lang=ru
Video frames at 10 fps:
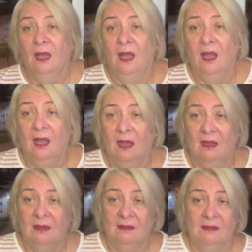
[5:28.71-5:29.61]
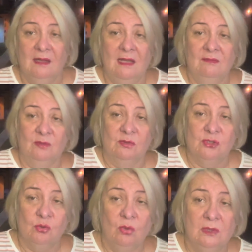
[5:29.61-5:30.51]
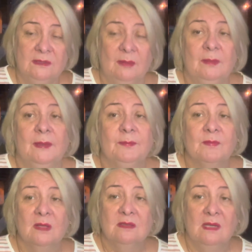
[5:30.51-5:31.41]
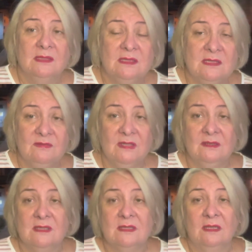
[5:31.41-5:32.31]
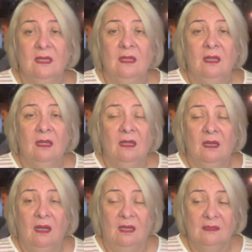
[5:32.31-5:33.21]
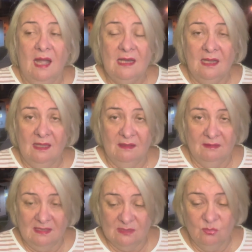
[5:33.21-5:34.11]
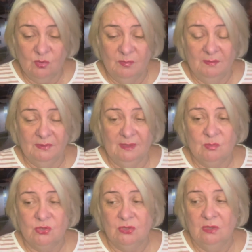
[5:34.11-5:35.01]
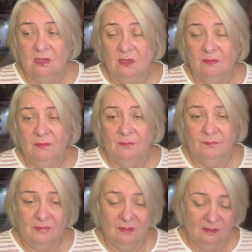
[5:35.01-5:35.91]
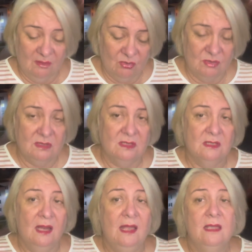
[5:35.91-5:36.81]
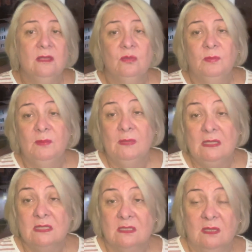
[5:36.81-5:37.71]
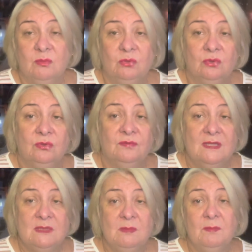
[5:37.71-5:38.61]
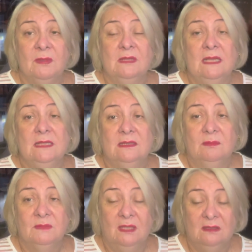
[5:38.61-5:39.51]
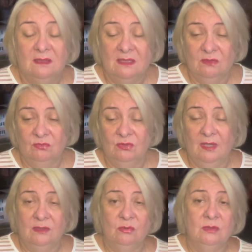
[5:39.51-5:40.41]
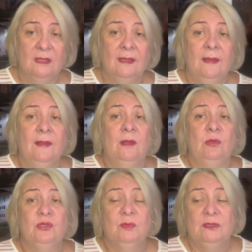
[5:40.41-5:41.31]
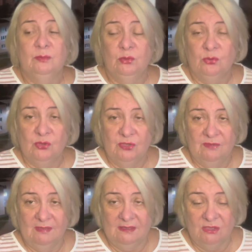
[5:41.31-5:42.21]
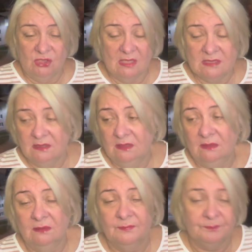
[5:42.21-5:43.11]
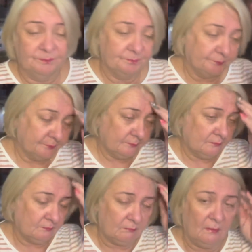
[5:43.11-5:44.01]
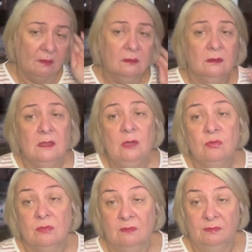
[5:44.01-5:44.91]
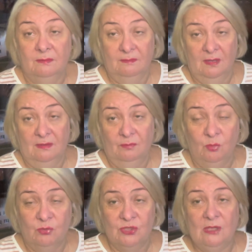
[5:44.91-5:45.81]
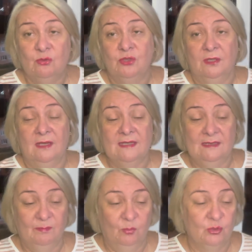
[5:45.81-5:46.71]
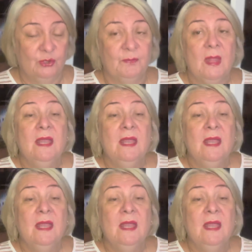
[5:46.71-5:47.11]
А Галя, вон в школу там э, огни светятся, а Галя на службе, потому что э, ее сестра, ее племянница работают до восьми, пока они там доедут, дойдут. В общем, это будет уже девятый час, и э, Галю мы будем ждать уже гораздо позже.